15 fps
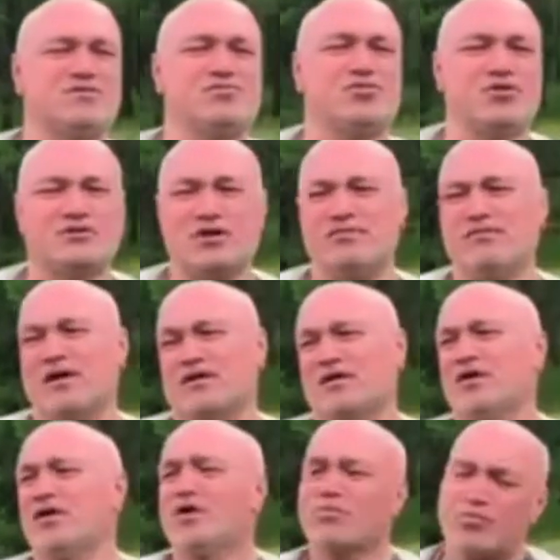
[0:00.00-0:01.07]
bir ortam var.
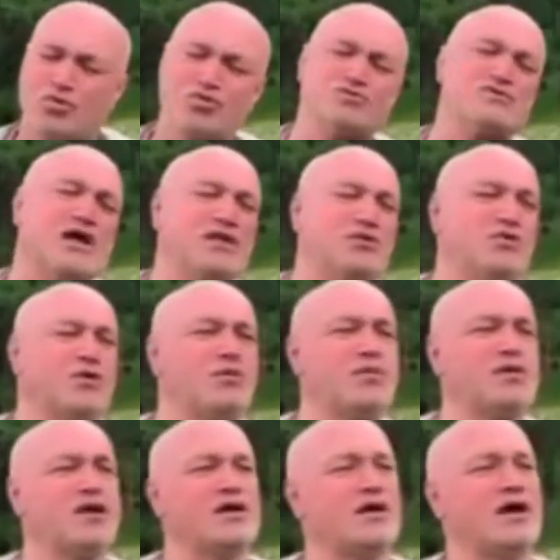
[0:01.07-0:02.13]
Bu yüzden diyor
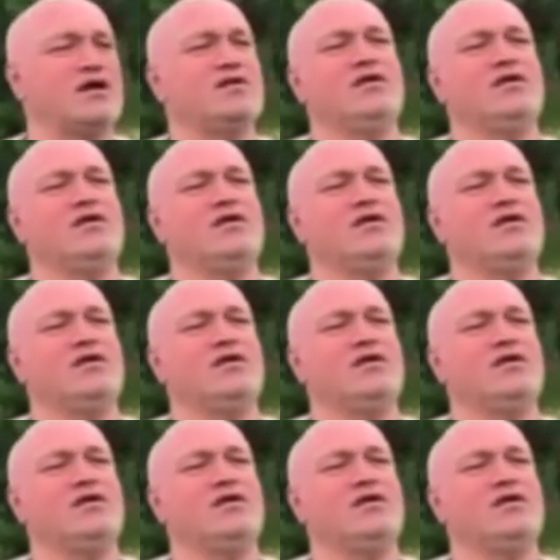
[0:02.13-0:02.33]
Bilge Kağan,